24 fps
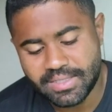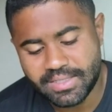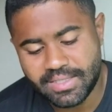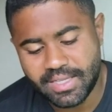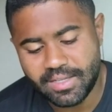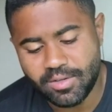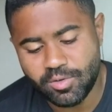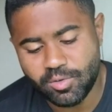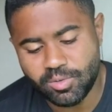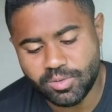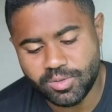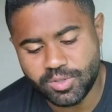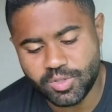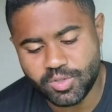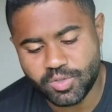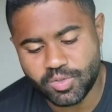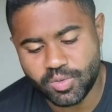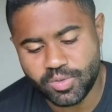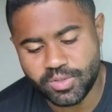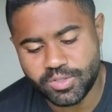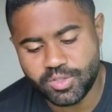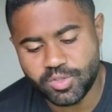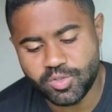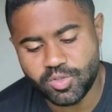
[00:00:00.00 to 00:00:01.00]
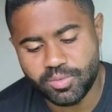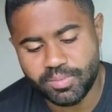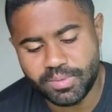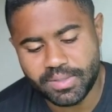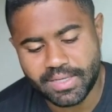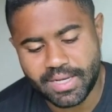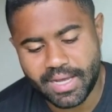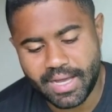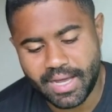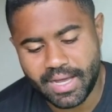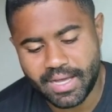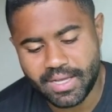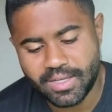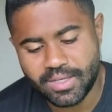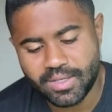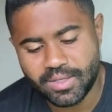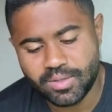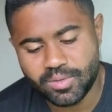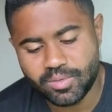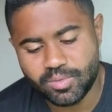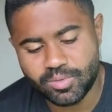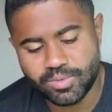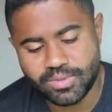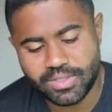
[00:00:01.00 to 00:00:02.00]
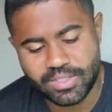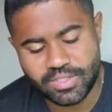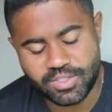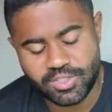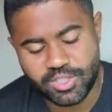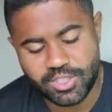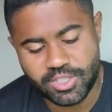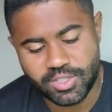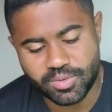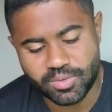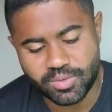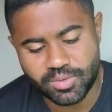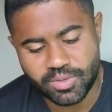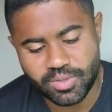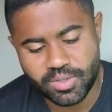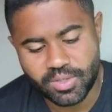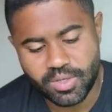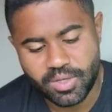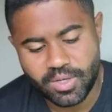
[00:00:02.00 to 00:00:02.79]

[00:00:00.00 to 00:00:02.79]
tem condições de dominar o destino,